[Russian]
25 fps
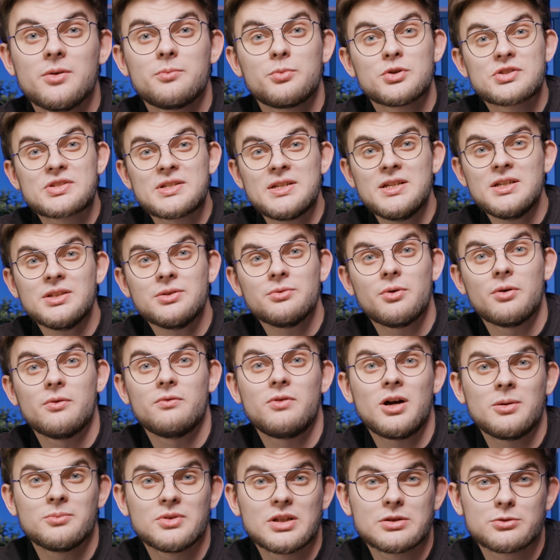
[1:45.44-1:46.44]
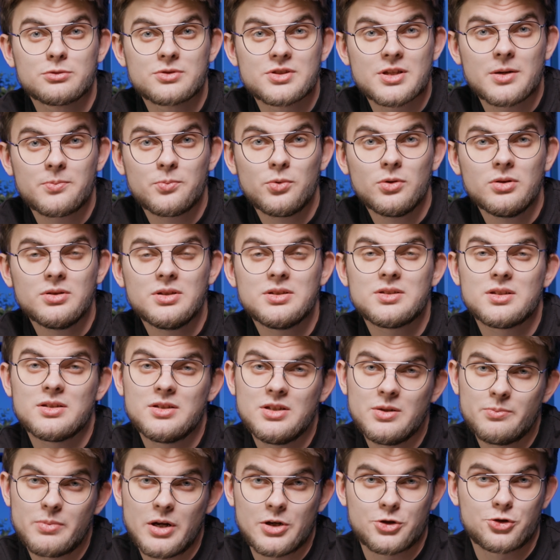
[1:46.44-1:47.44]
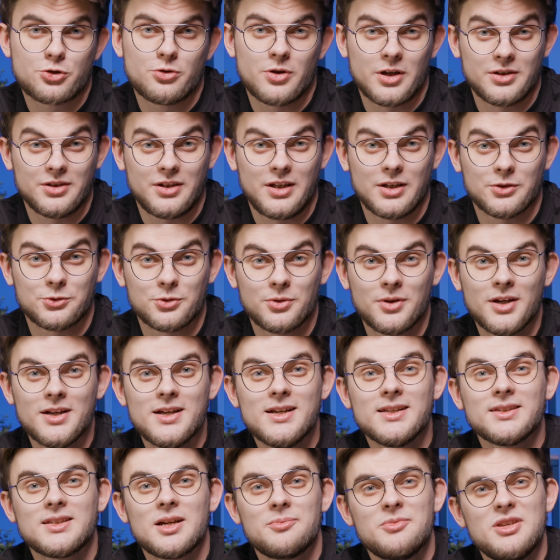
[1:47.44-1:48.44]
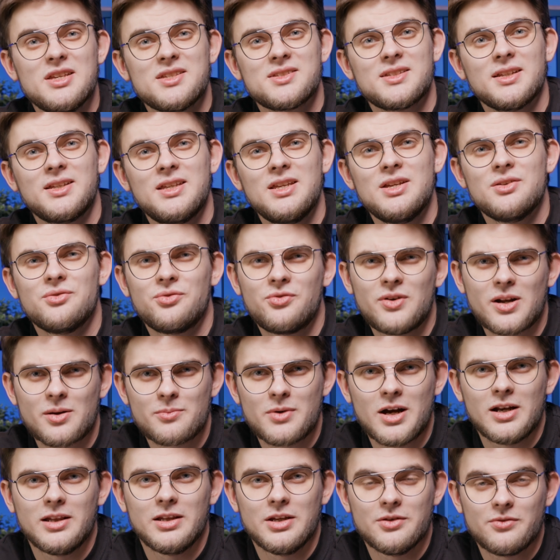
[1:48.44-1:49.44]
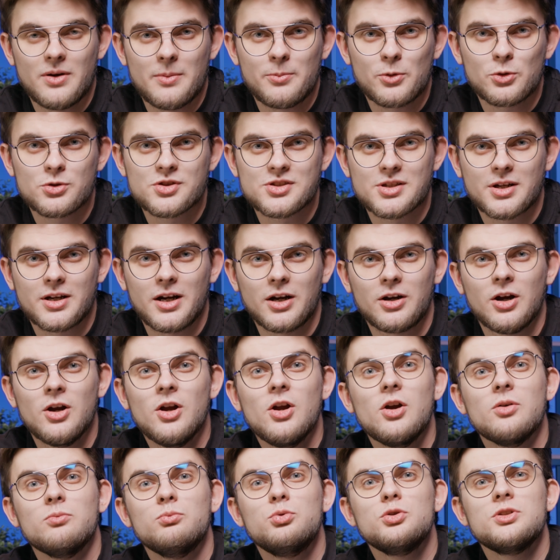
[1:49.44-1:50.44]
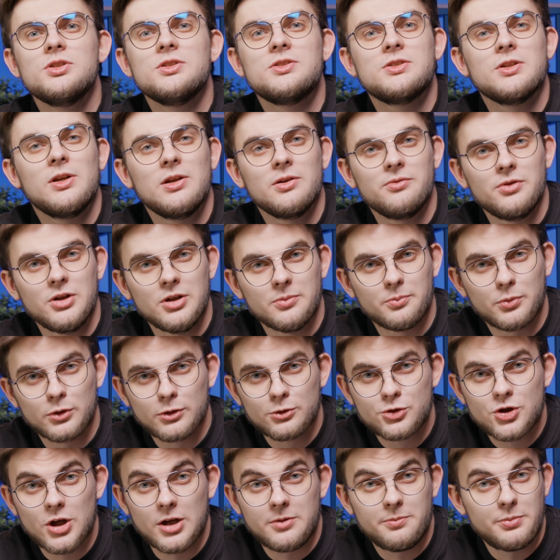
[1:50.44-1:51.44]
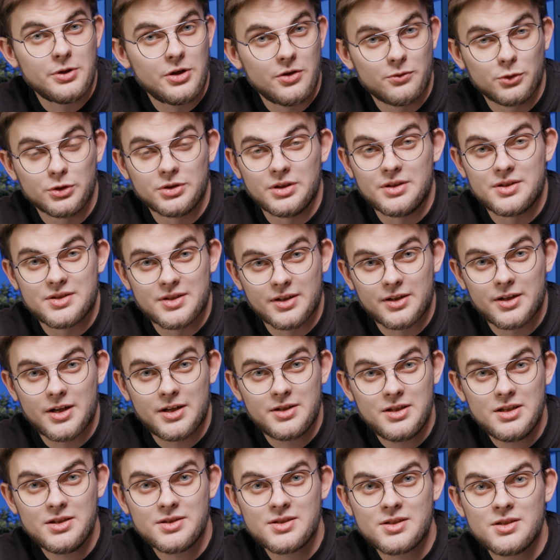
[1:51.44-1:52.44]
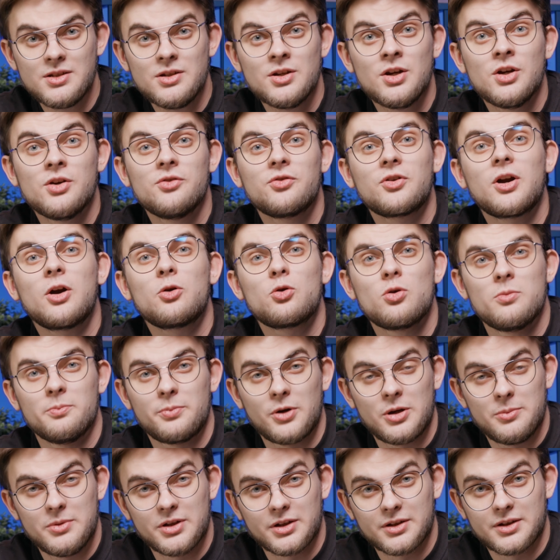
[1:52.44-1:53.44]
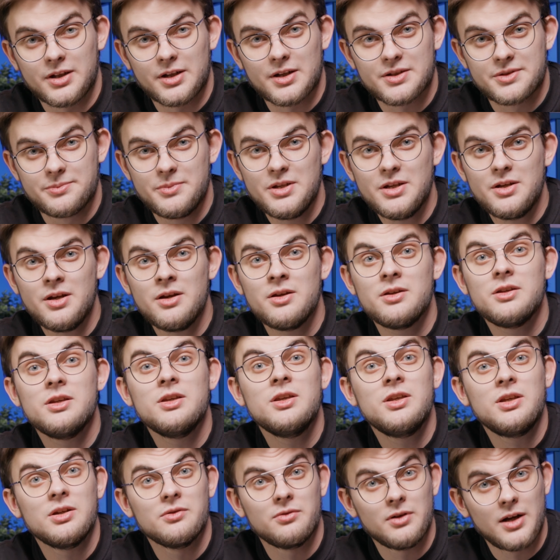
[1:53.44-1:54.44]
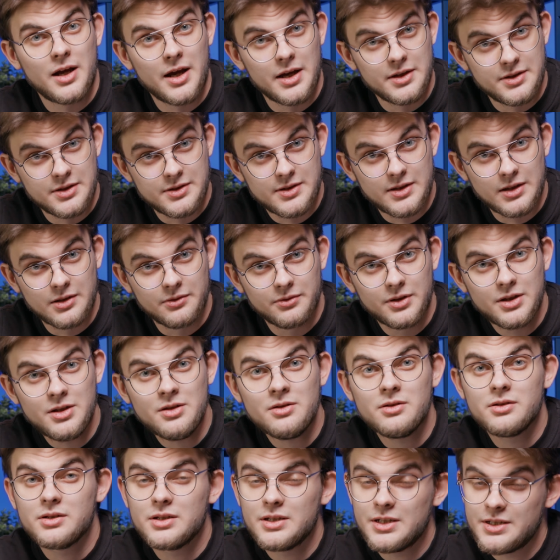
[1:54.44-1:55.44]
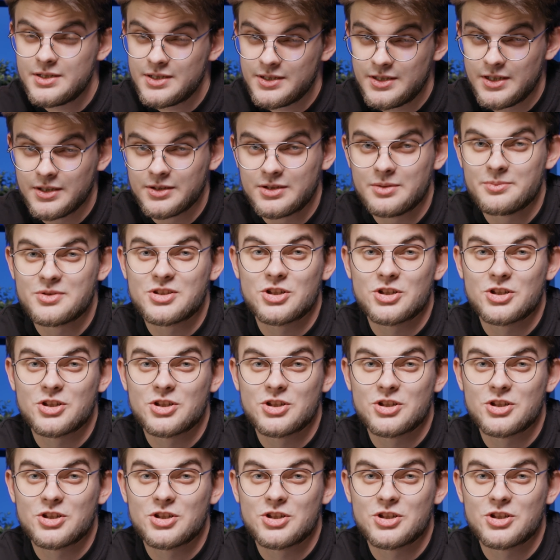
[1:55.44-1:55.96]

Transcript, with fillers: После этого вам дадут заполнить небольшую анкету. Там есть такие формальные минимальные вопросы, как будете ли вы получать переводы из-за границы, в каком примерно размере и являетесь ли вы резидентом